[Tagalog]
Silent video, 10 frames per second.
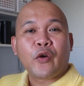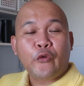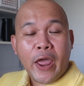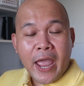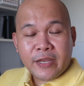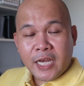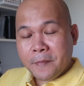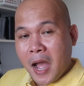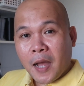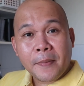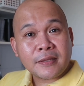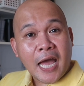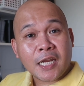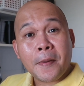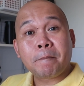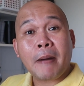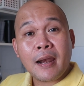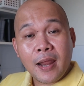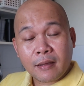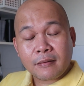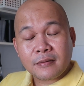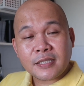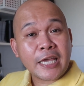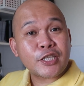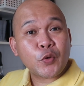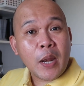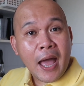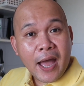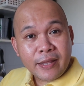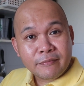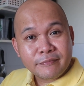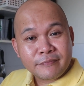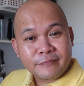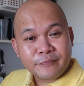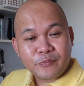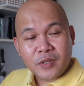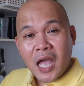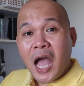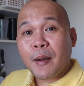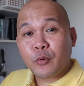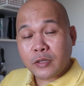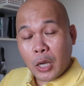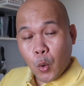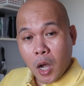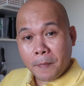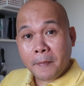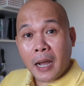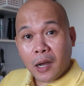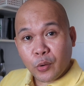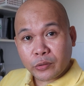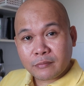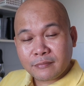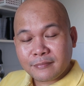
ready na mga kabataan nga magbalik sa eskwelahan. Hamulan dako nga pamangkot.